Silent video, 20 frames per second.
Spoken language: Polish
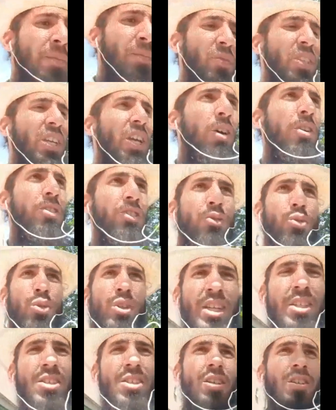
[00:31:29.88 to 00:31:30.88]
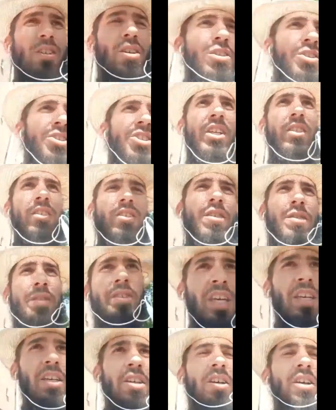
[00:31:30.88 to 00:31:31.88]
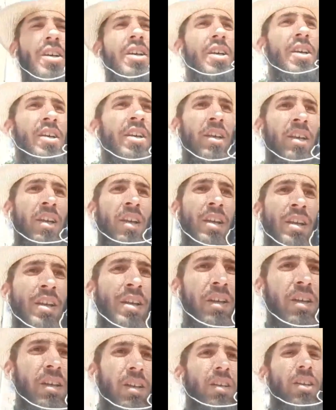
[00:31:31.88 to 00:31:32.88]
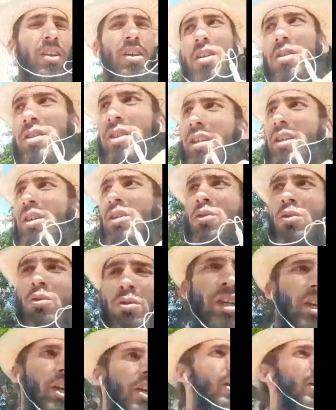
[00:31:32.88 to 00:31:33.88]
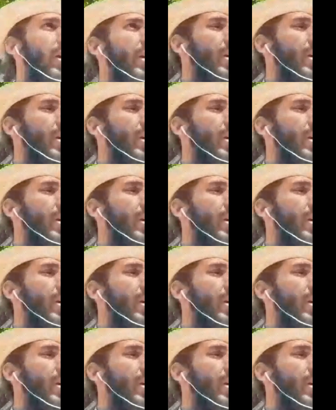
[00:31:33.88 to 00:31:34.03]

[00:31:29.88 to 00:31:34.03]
nie chodzi tutaj tylko o Trzaskowskiego, E, o tego Dudę,